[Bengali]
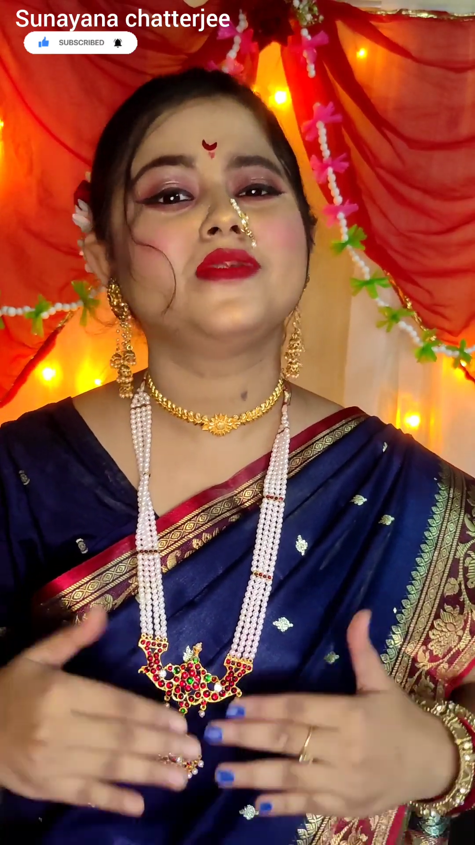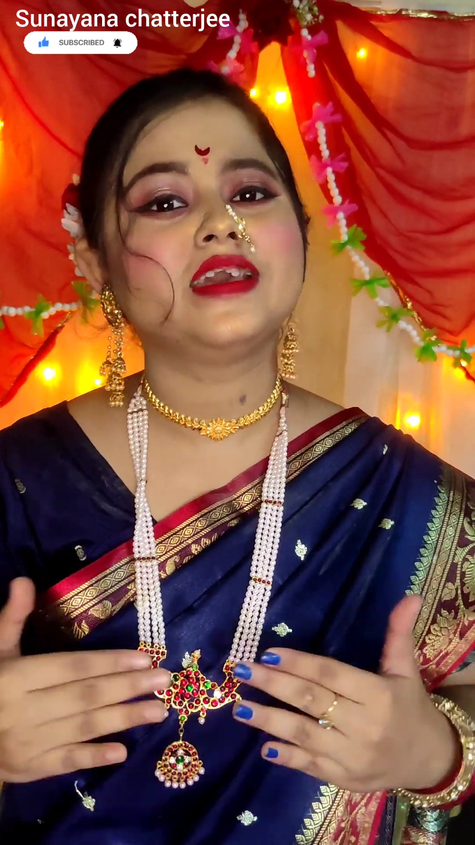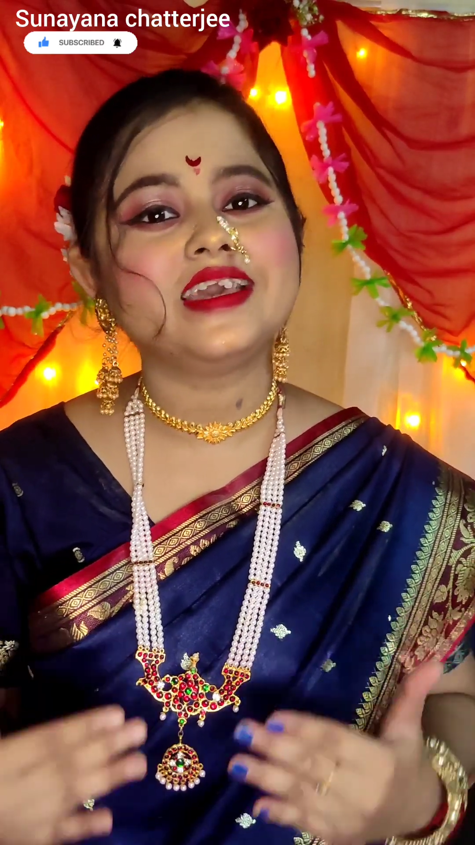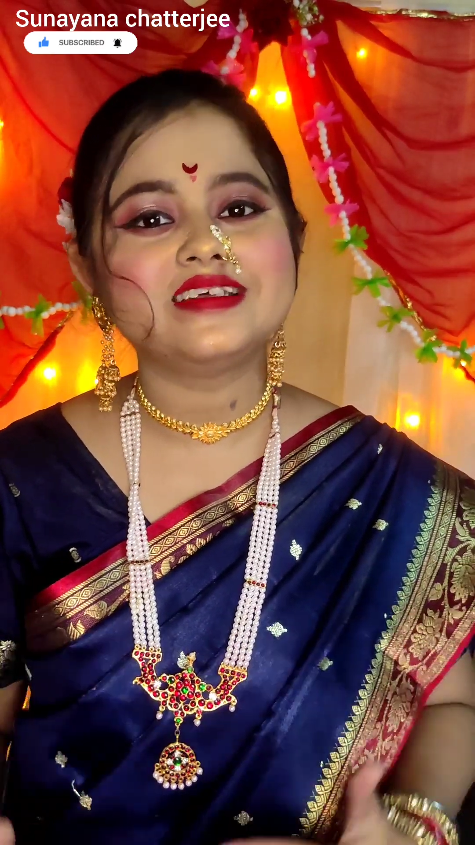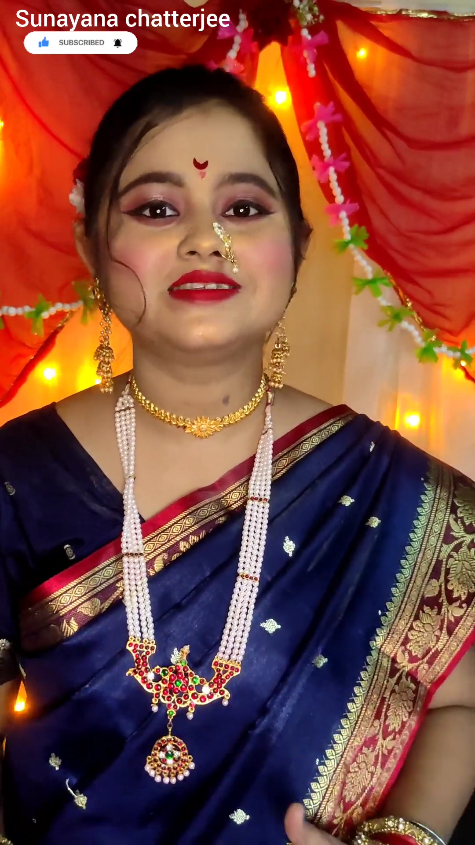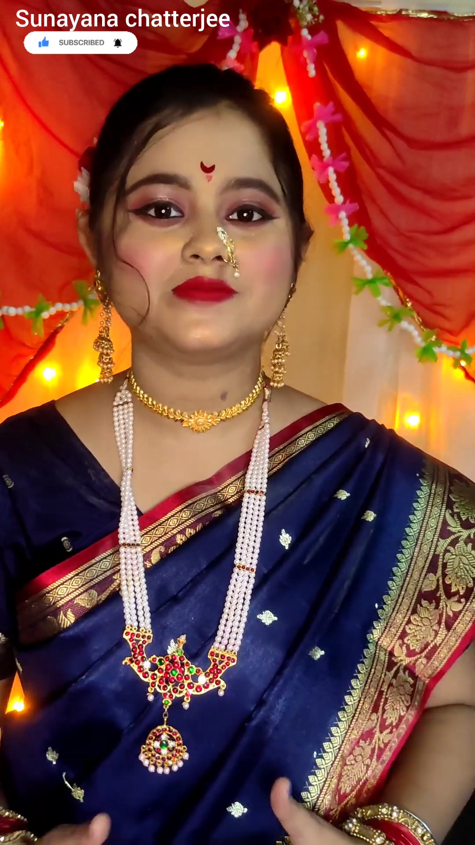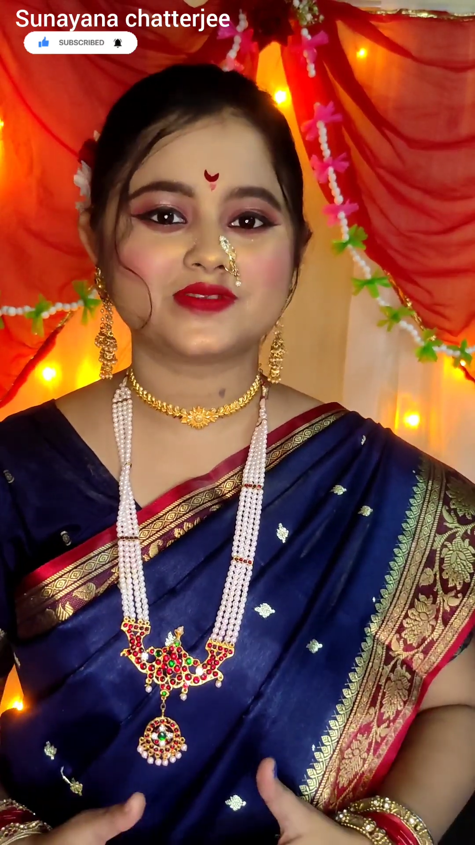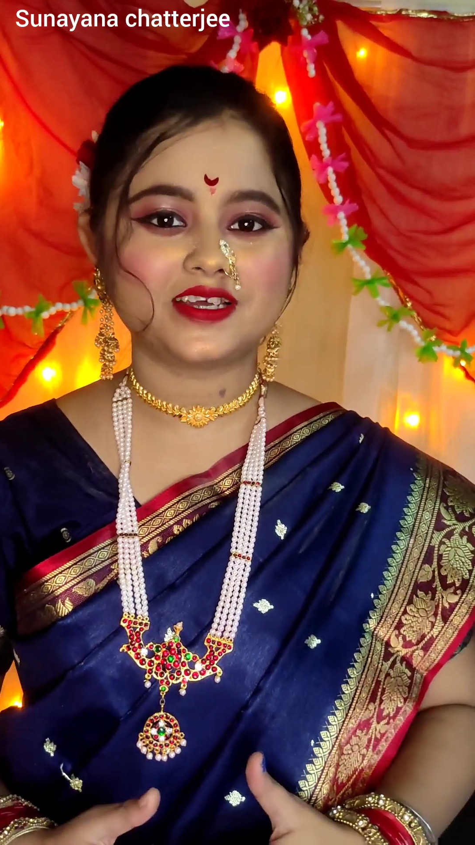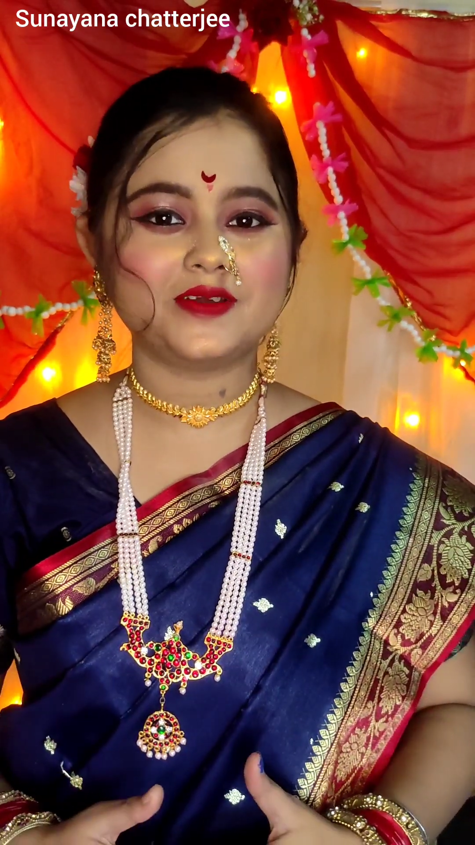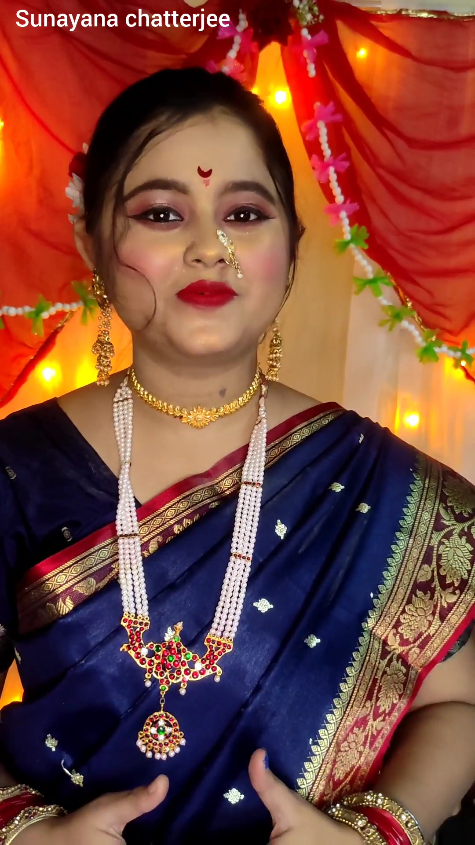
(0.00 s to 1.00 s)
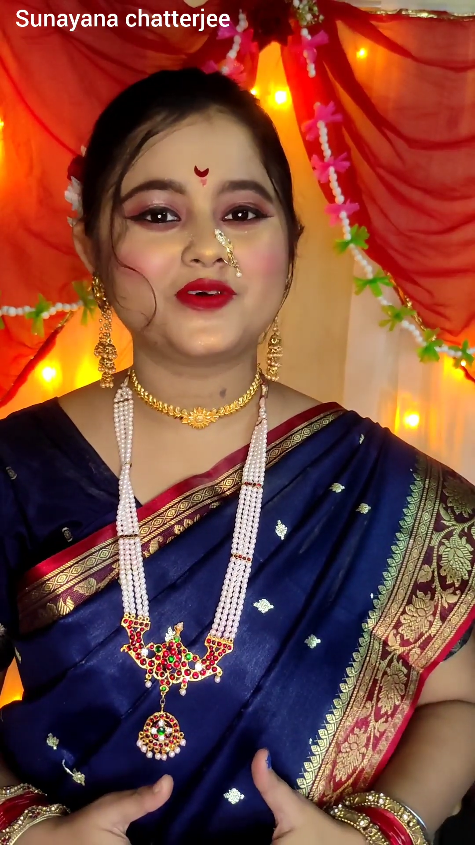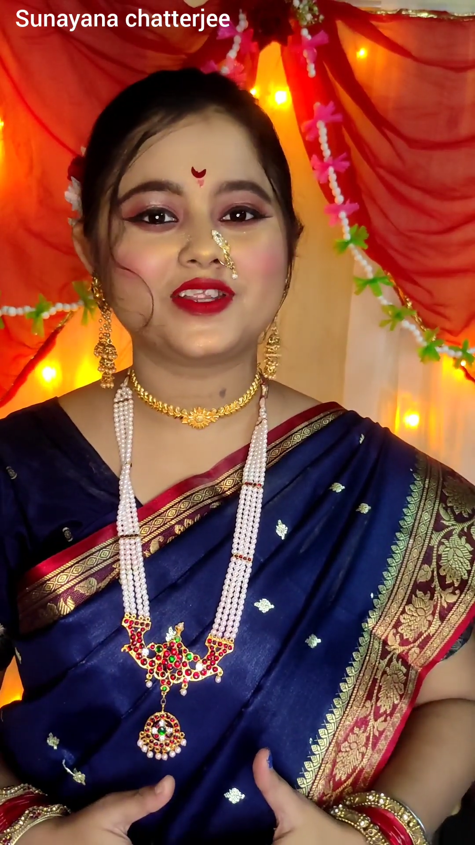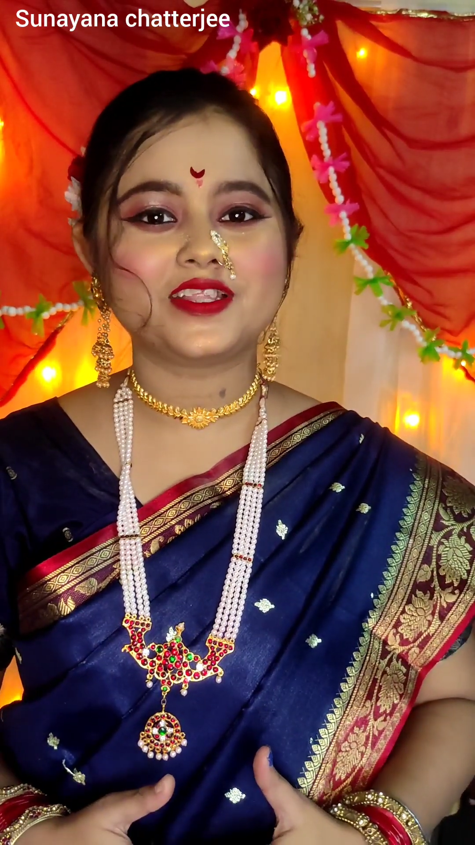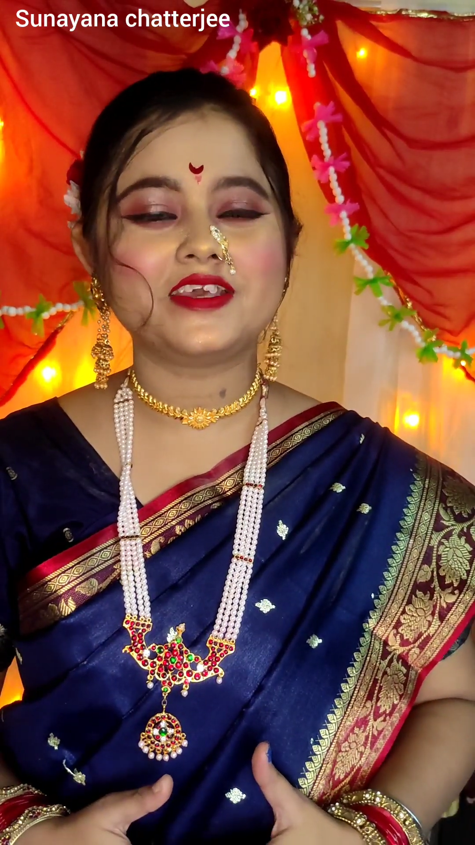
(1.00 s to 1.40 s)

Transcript: প্লিজ সাবস্ক্রাইব করে